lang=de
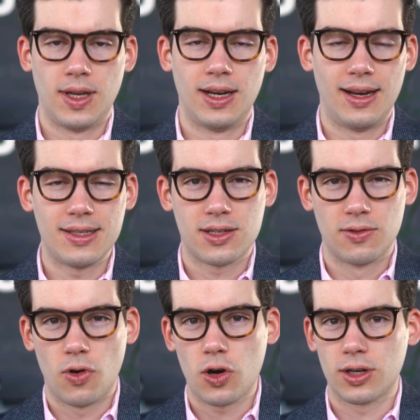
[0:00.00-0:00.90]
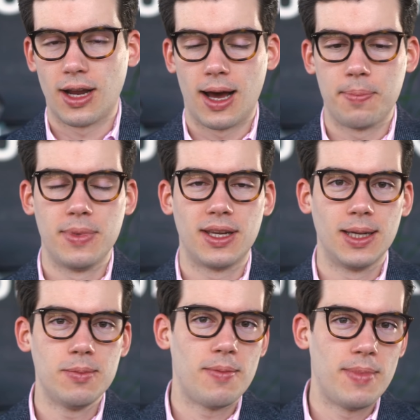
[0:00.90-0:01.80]
In den letzten Wochen haben
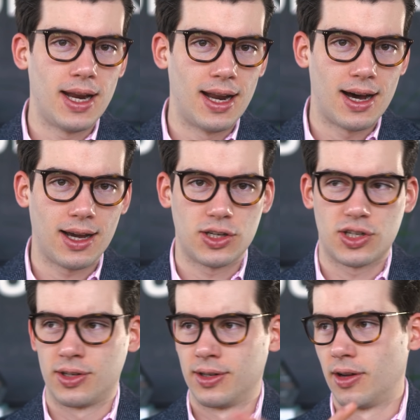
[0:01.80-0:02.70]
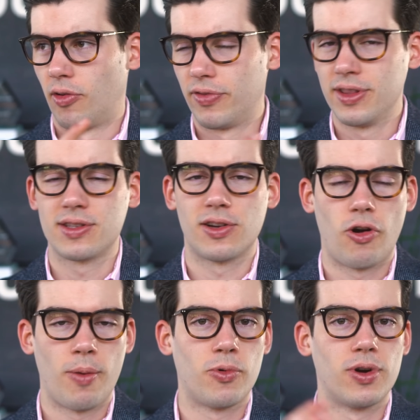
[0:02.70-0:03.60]
mich immer mehr Nachrichten auf
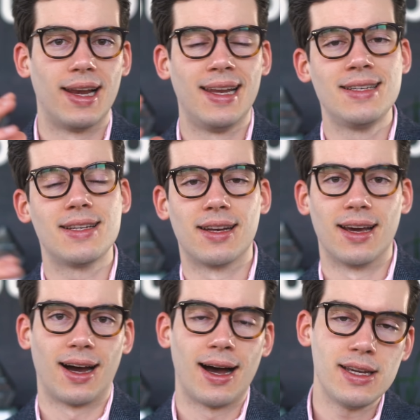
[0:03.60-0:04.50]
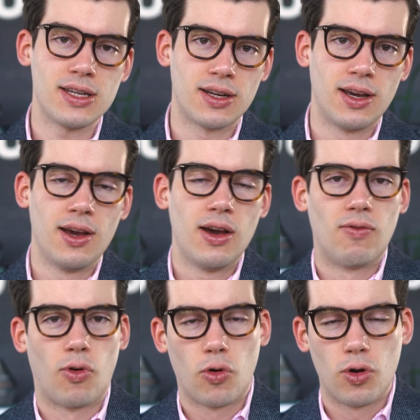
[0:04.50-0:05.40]
Instagram oder LinkedIn erreicht,
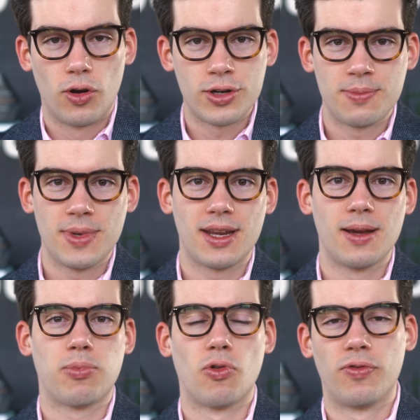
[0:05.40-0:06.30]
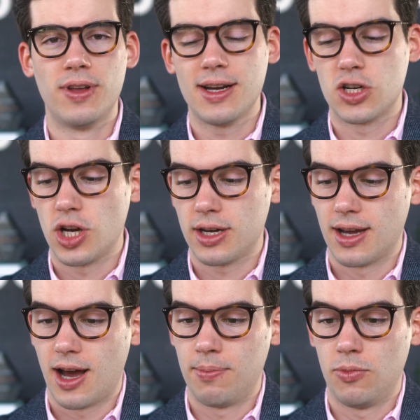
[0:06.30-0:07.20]
wo Leute mir ihr Profil geschickt
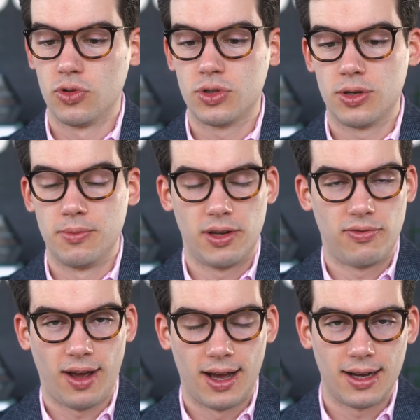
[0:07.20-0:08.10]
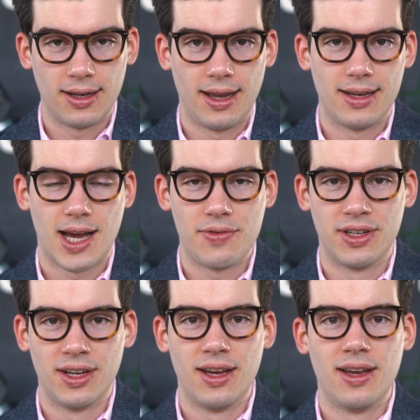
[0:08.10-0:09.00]
haben und mich fragen, hey David,